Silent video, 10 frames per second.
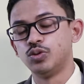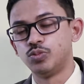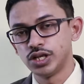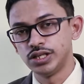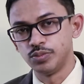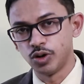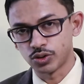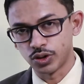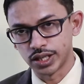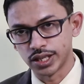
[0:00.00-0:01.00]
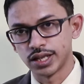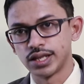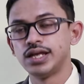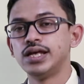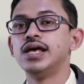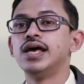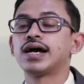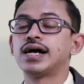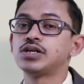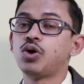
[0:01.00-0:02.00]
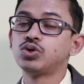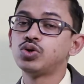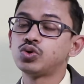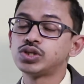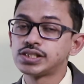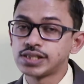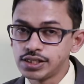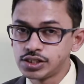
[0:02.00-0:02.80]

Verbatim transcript: ওপরে নির্ভর করে না কাজে অন্ডকোষের সাইজ